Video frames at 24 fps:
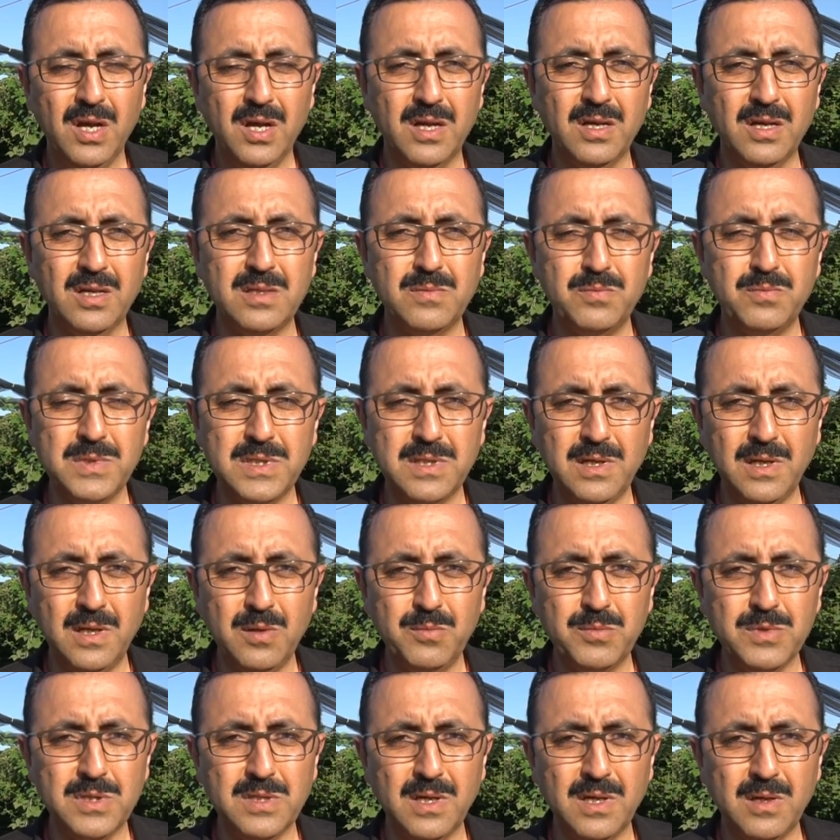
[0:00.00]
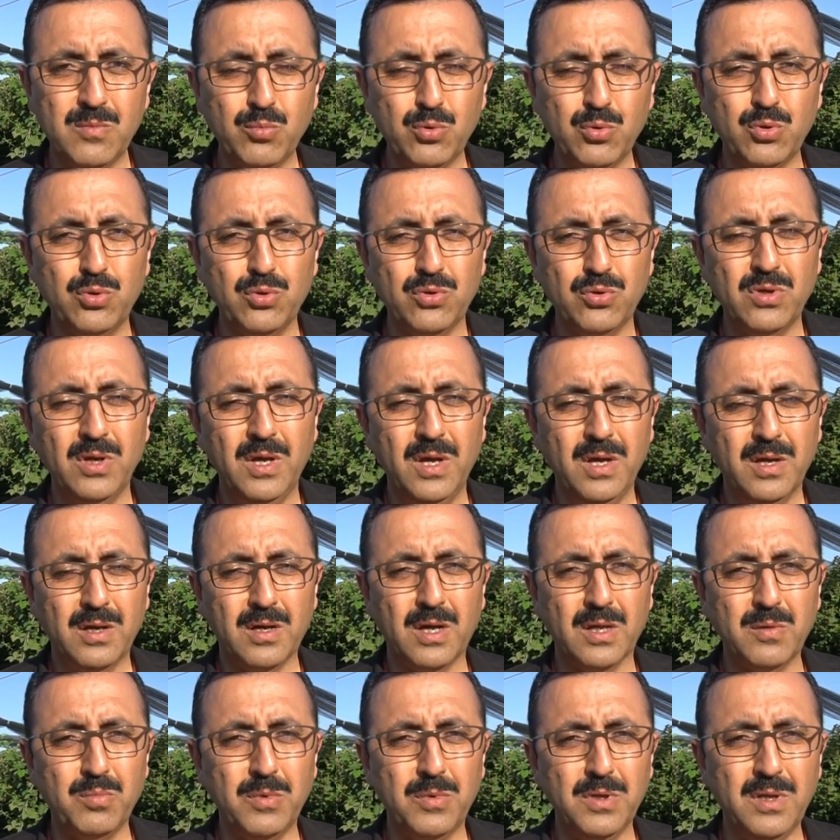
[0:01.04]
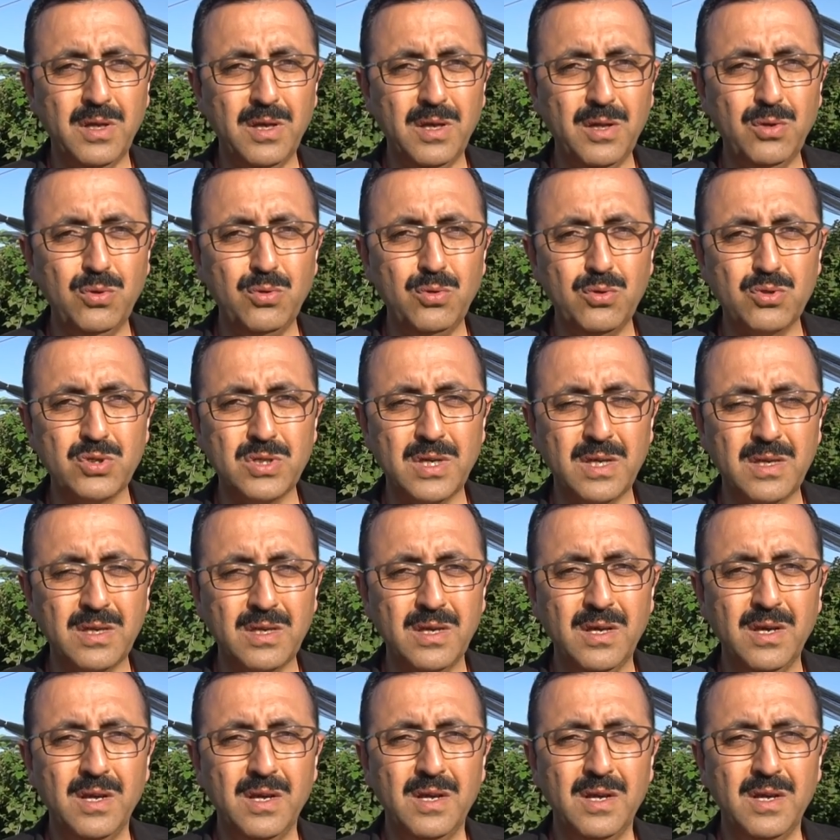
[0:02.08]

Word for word: Ee, biz ilimizden bu tür katma değeri yüksek